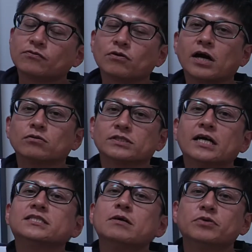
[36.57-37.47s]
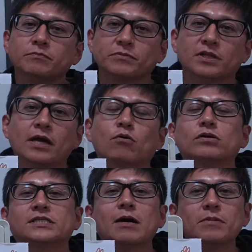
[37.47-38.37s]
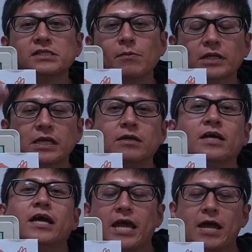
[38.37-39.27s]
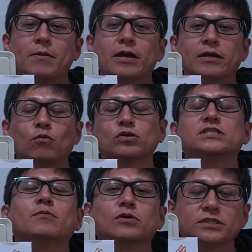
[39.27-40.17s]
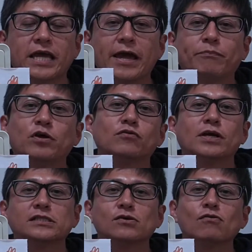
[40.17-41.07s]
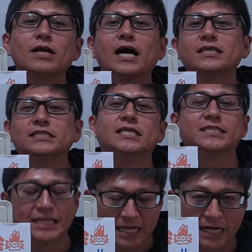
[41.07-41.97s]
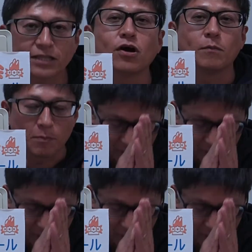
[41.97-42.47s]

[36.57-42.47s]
トカード3000分、えー、これを3名様に、えー、お年玉としてドルフィアンズの方から進呈していきたいかなと思いま